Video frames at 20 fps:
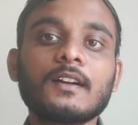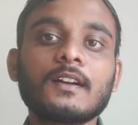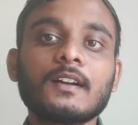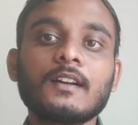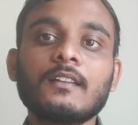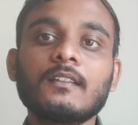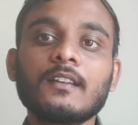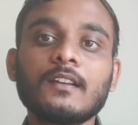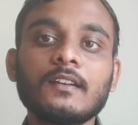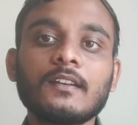
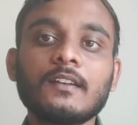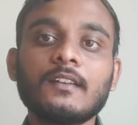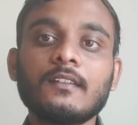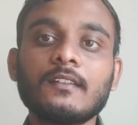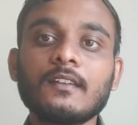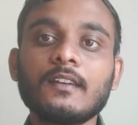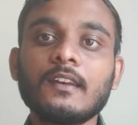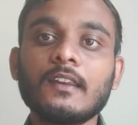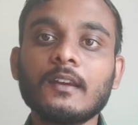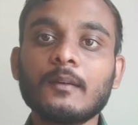
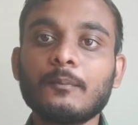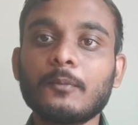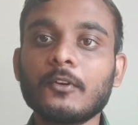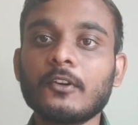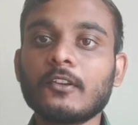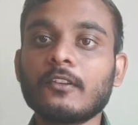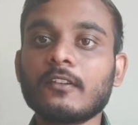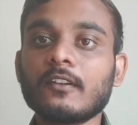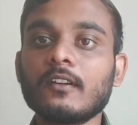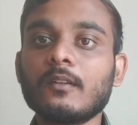కన్సల్టెన్సీని
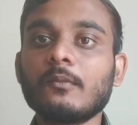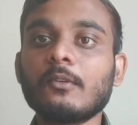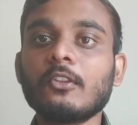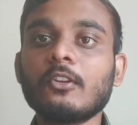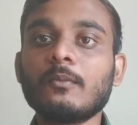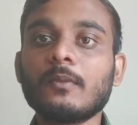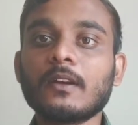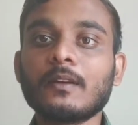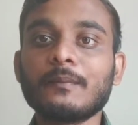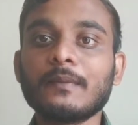అప్రోచ్ అయ్యే
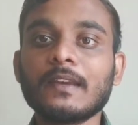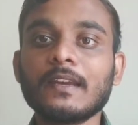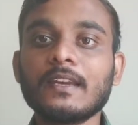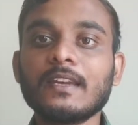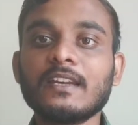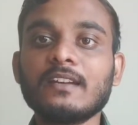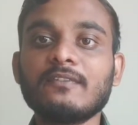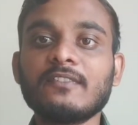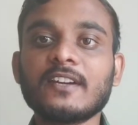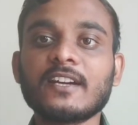ముందు మనం ఏ
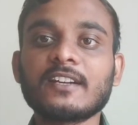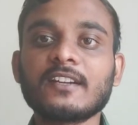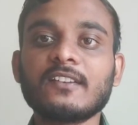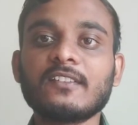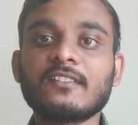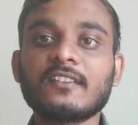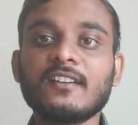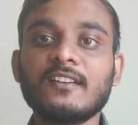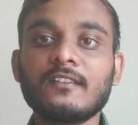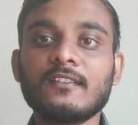ఏ
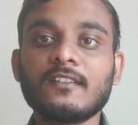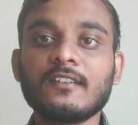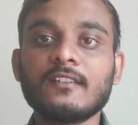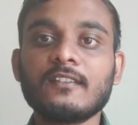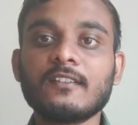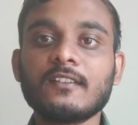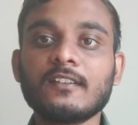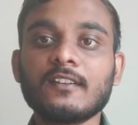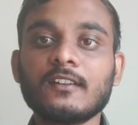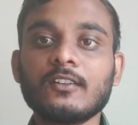ఫ్యాక్టర్స్ కన్సిడర్
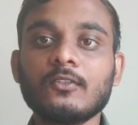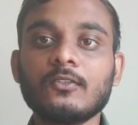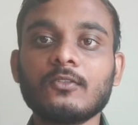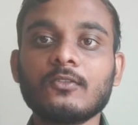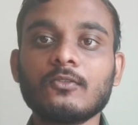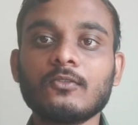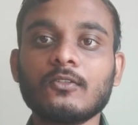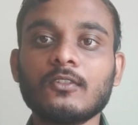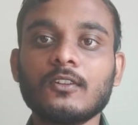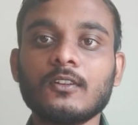చేయాలో
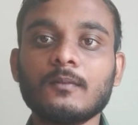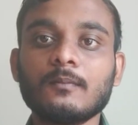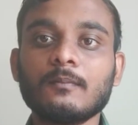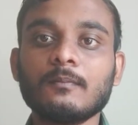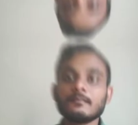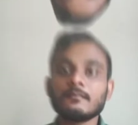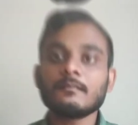చూద్దాం